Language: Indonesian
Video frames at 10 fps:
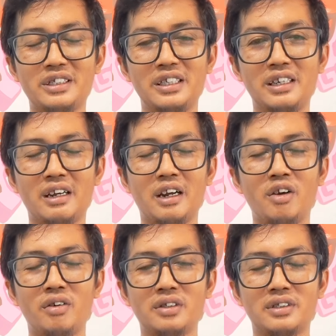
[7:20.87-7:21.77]
sehingga
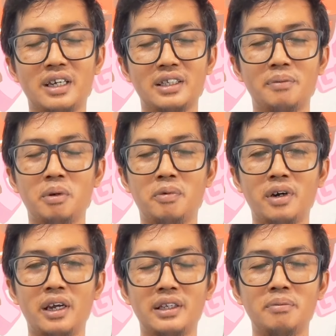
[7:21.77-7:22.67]
kalau ditanya pupuk
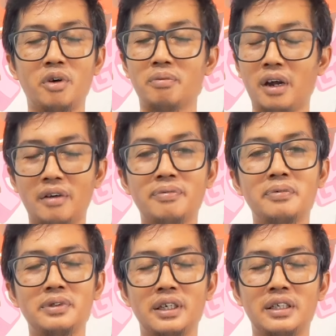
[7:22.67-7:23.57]
lainnya mohon
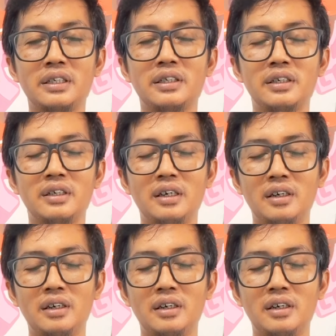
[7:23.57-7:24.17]
maaf jadi